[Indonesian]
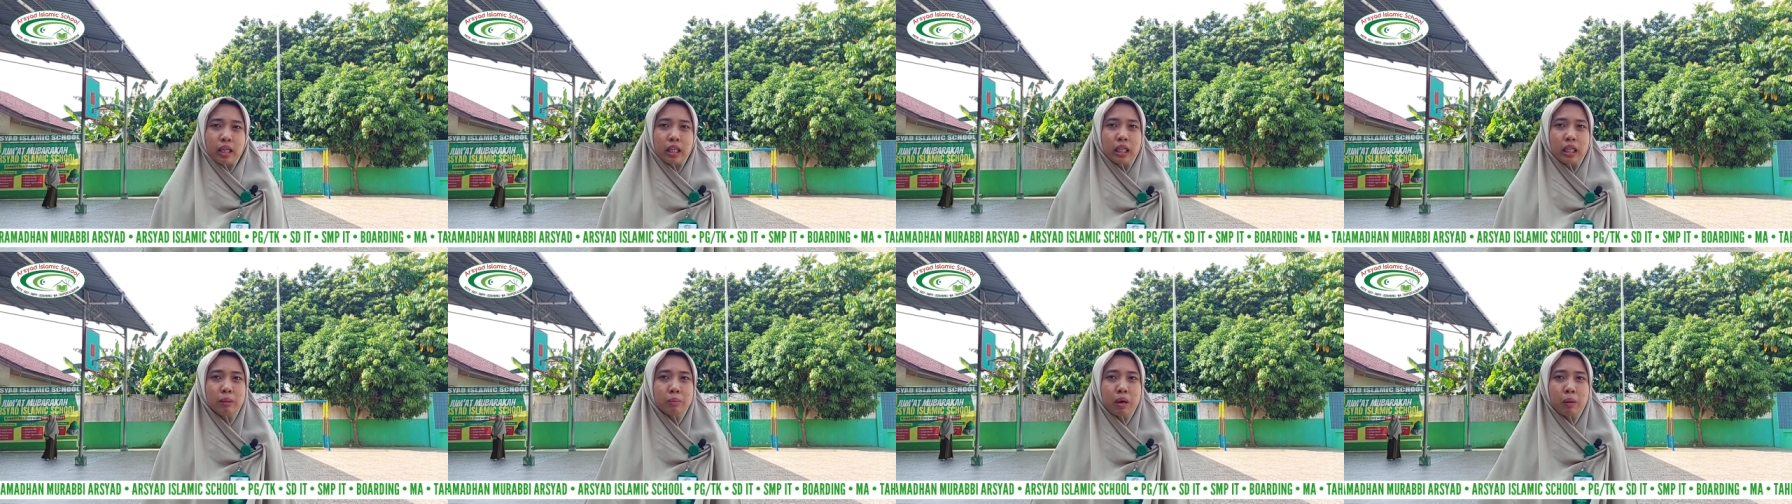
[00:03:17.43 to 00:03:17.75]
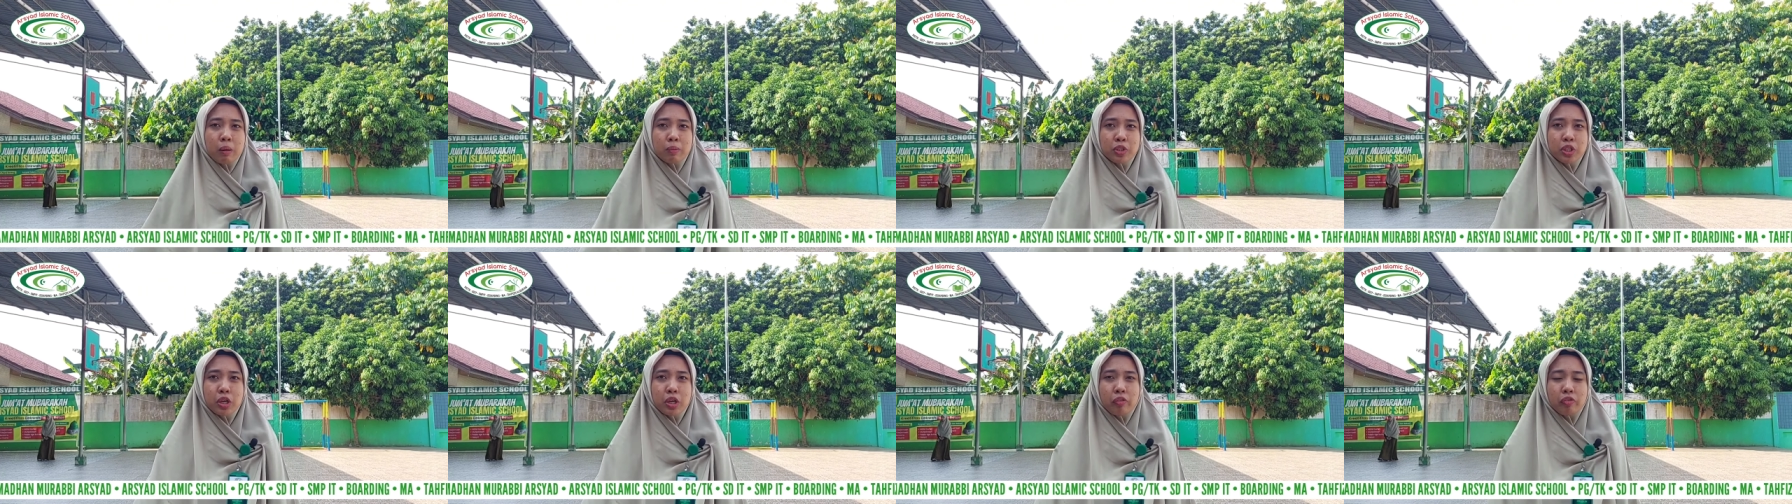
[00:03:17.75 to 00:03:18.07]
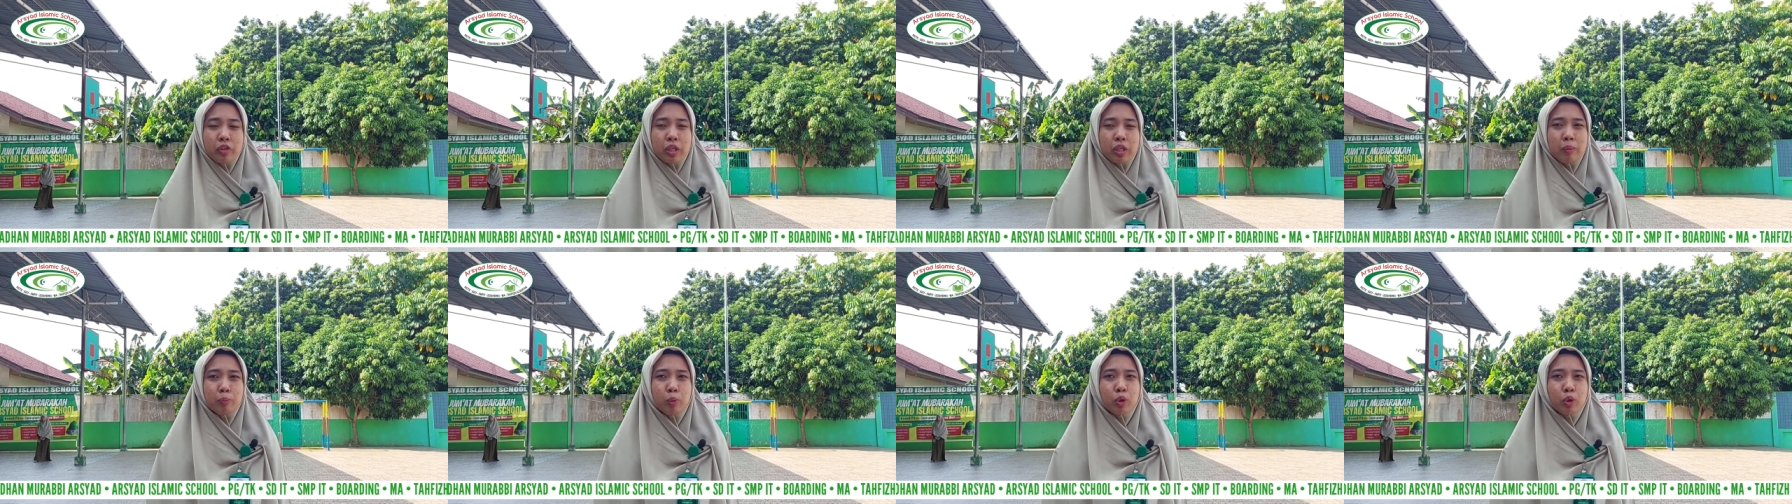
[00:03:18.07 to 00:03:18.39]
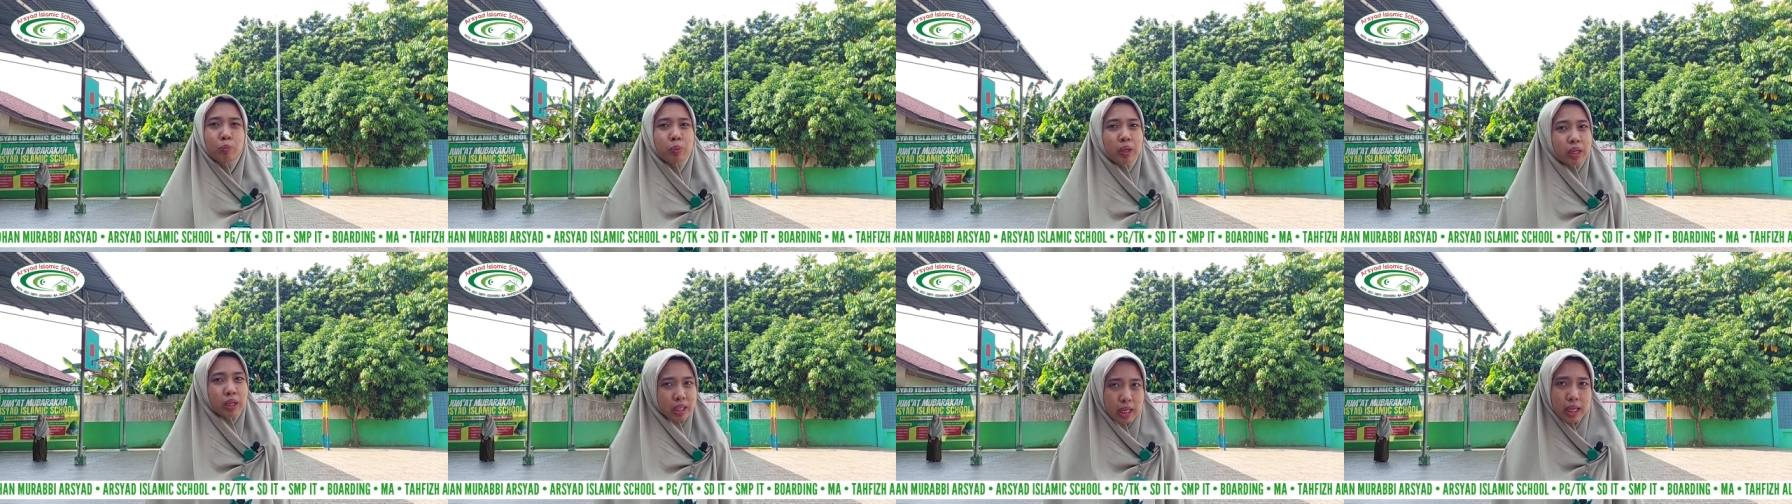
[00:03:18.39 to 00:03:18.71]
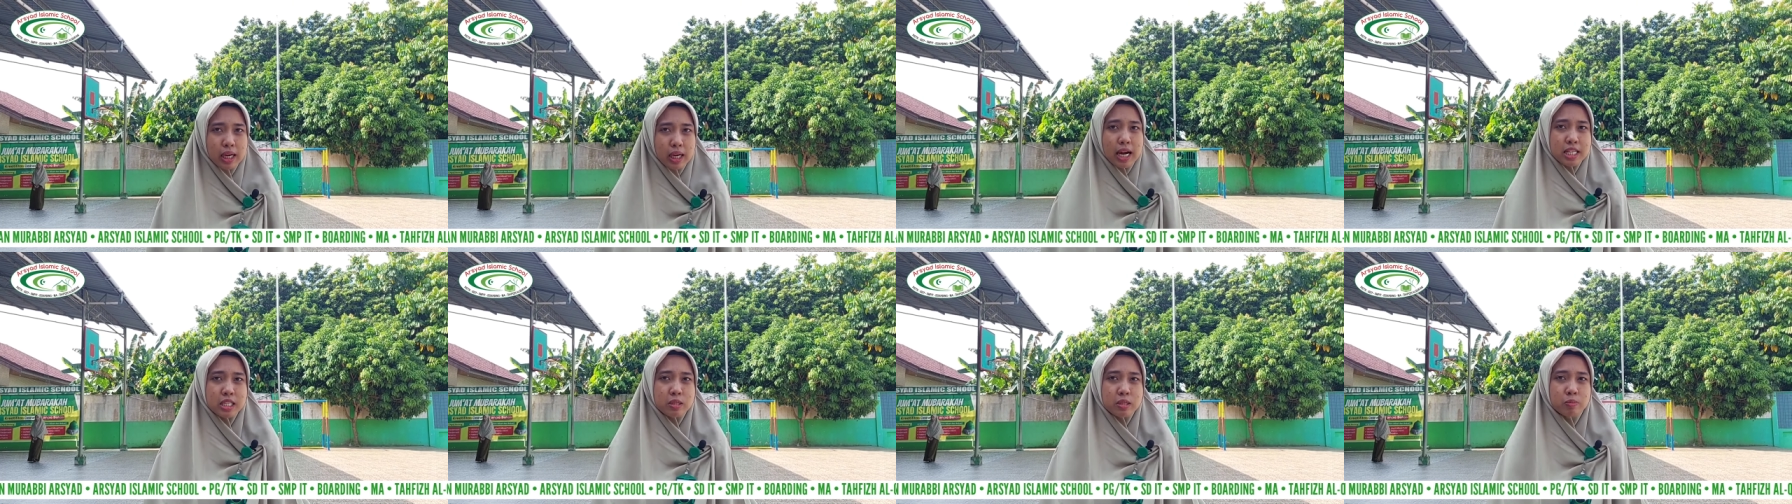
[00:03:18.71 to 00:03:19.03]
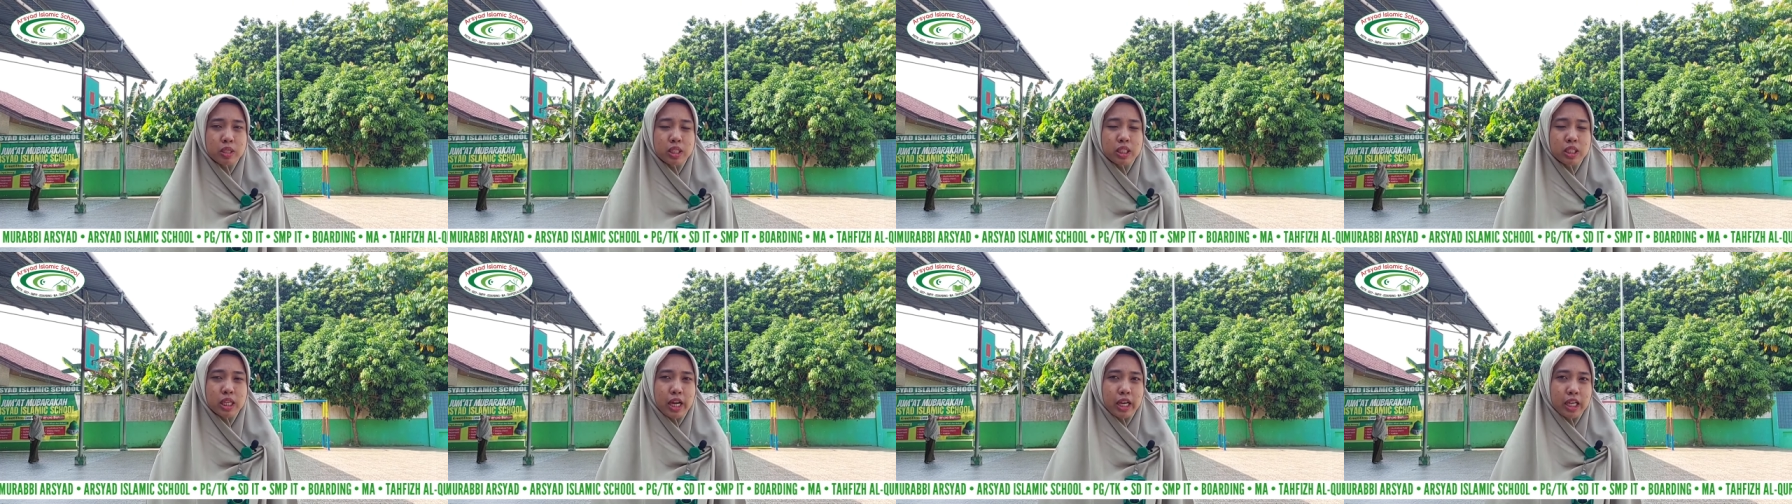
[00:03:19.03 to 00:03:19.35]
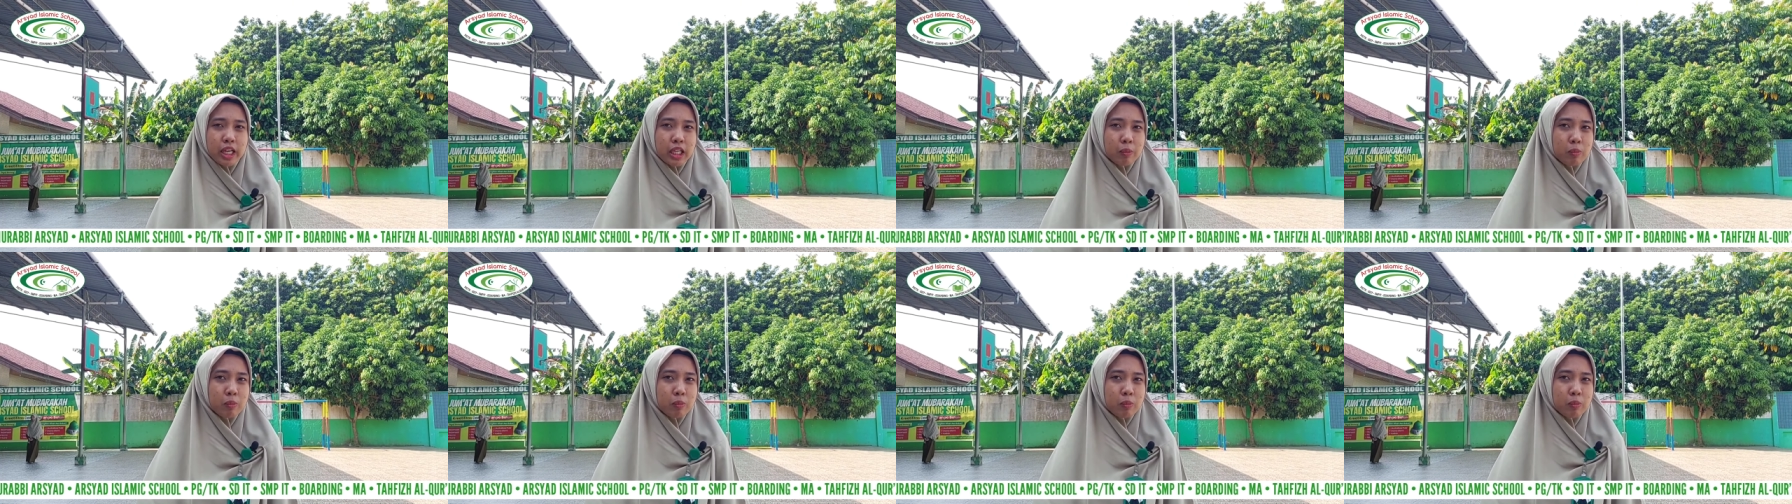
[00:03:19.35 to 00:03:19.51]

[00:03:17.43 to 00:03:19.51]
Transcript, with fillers: Imam Syafi'i pun bergegas mencari